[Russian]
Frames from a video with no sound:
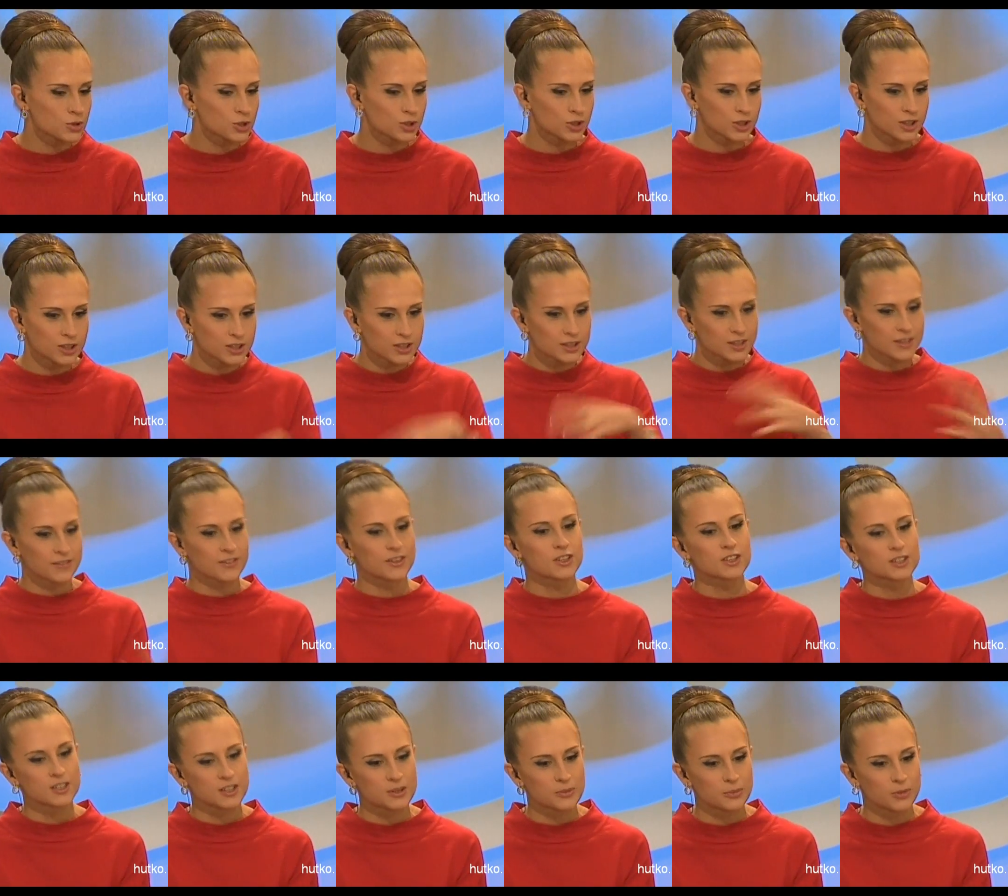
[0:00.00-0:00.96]
это,
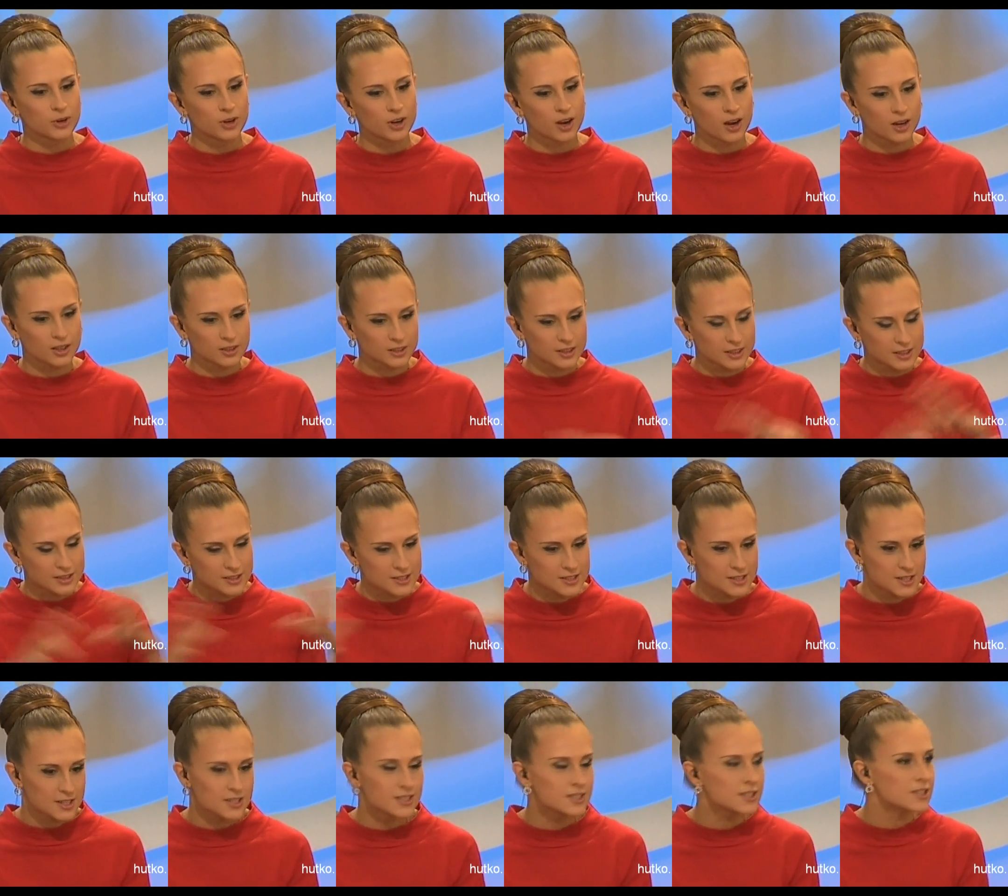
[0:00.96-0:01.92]
наверное, бы как-то
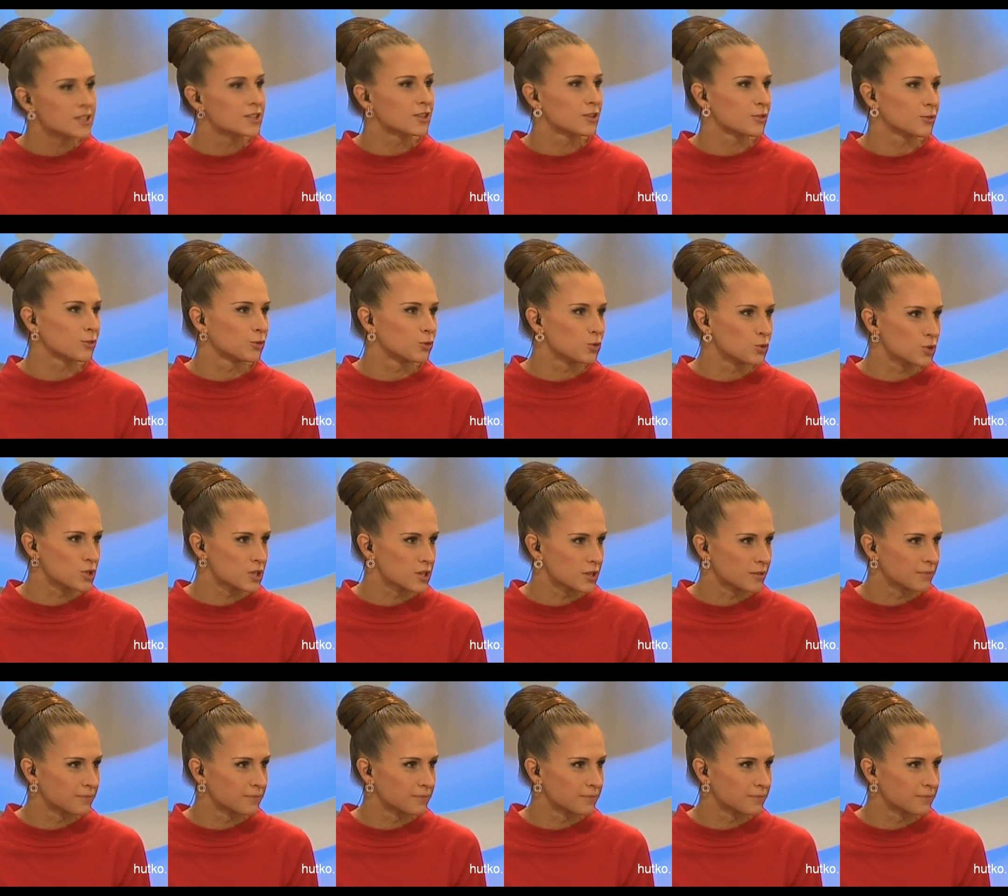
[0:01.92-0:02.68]
соединило вкусы